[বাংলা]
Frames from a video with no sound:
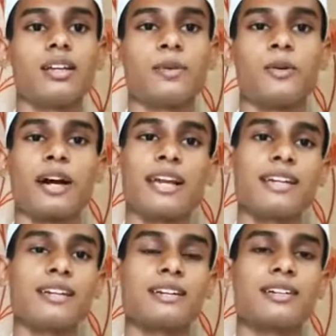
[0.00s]
এবং
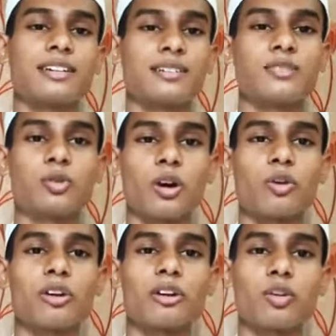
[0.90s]
আল্লাহর দোয়া
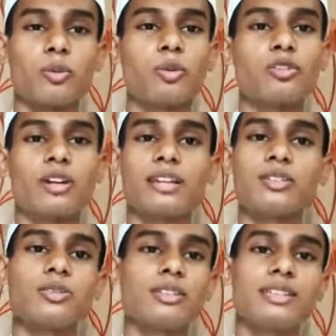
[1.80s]
কবুল করা
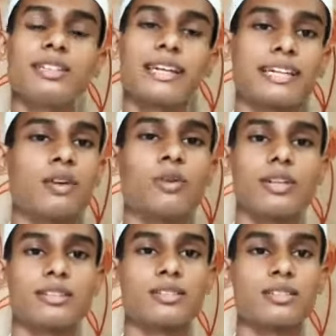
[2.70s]
কিন্তু তিনটি ক্যাটাগরি
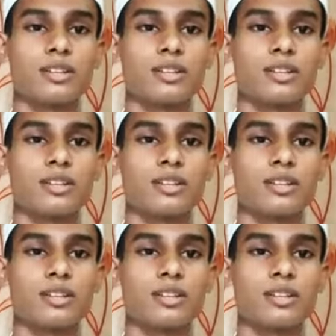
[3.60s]
আছে